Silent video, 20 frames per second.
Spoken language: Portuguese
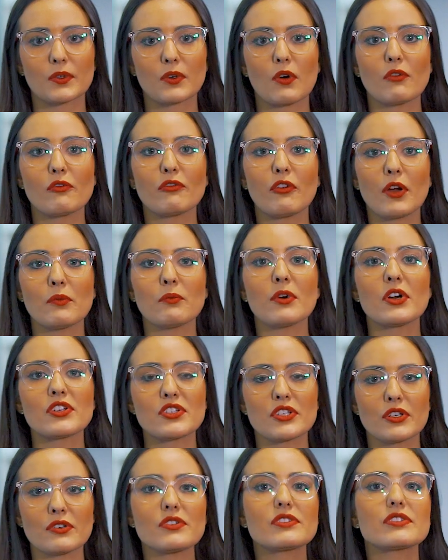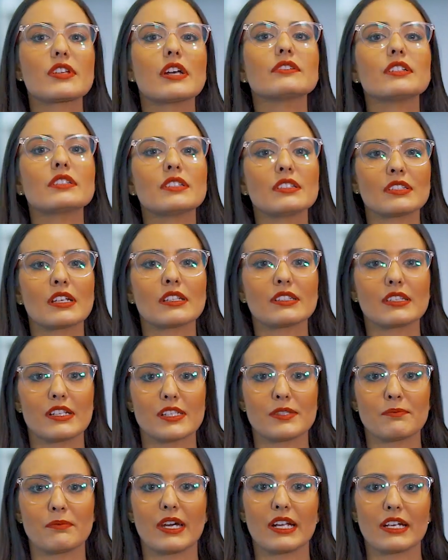Conforme o artigo
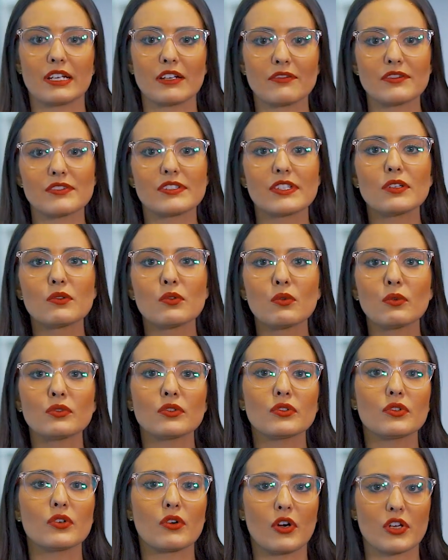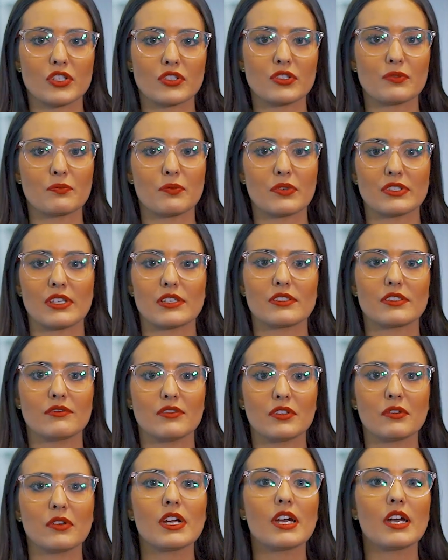183, parágrafo 2 do Código de Processo
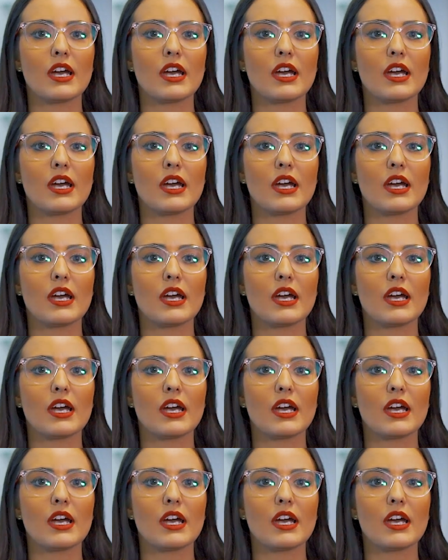Civil,